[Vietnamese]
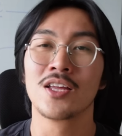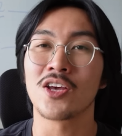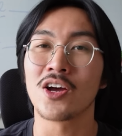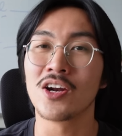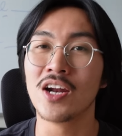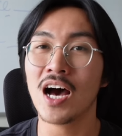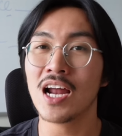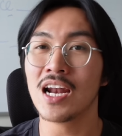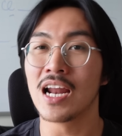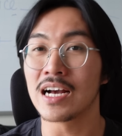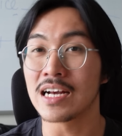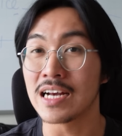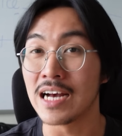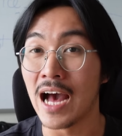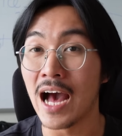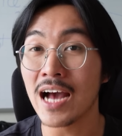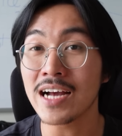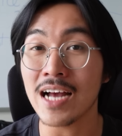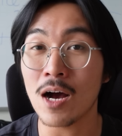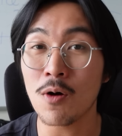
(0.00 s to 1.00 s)
Cho nên là
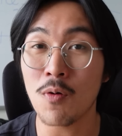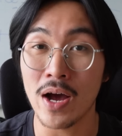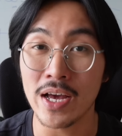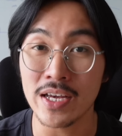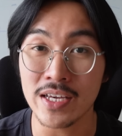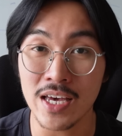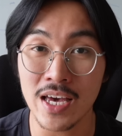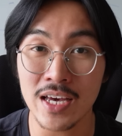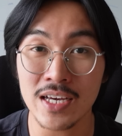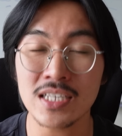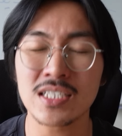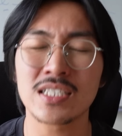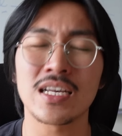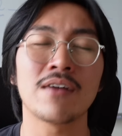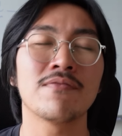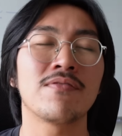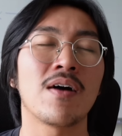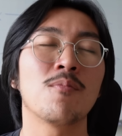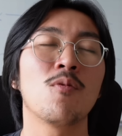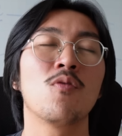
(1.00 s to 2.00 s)
kể cả ngoài kia, cái sản
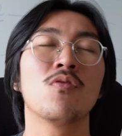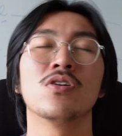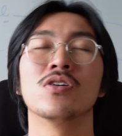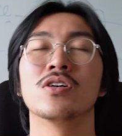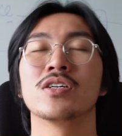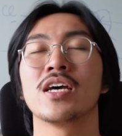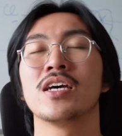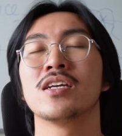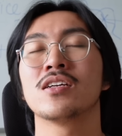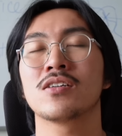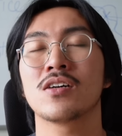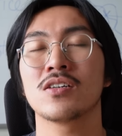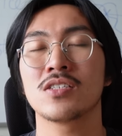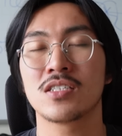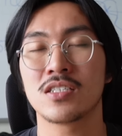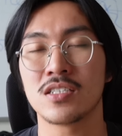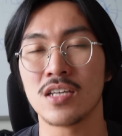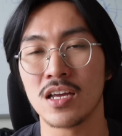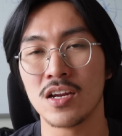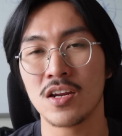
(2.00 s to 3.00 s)
phẩm của người kia nó có
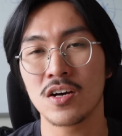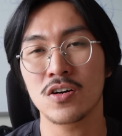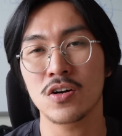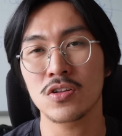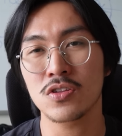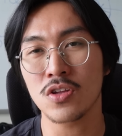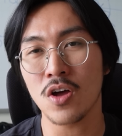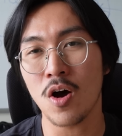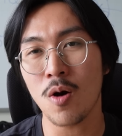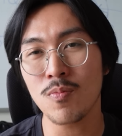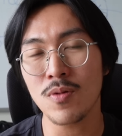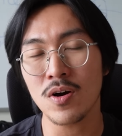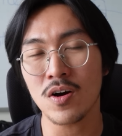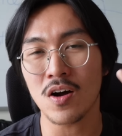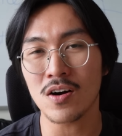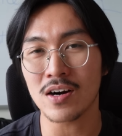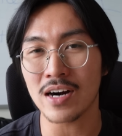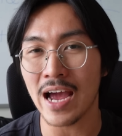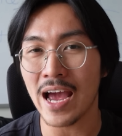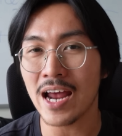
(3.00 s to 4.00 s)
xịn, nó có tốt, nó có
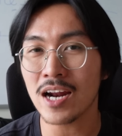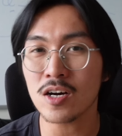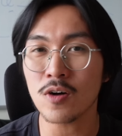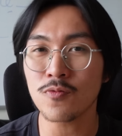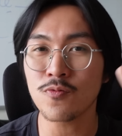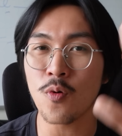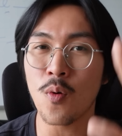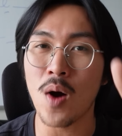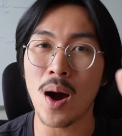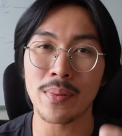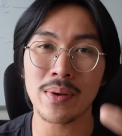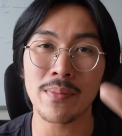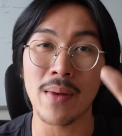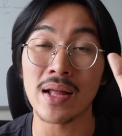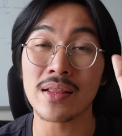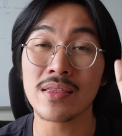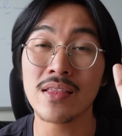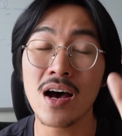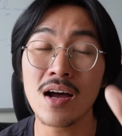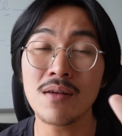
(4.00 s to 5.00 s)
rẻ, nó có phù hợp với
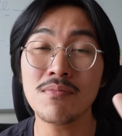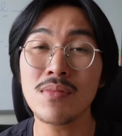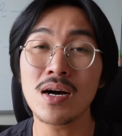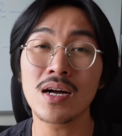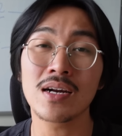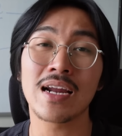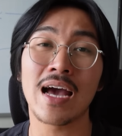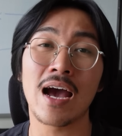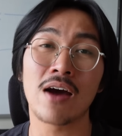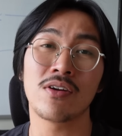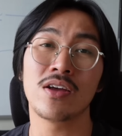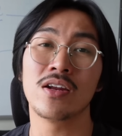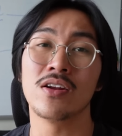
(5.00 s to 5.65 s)
bạn đến mức nào đi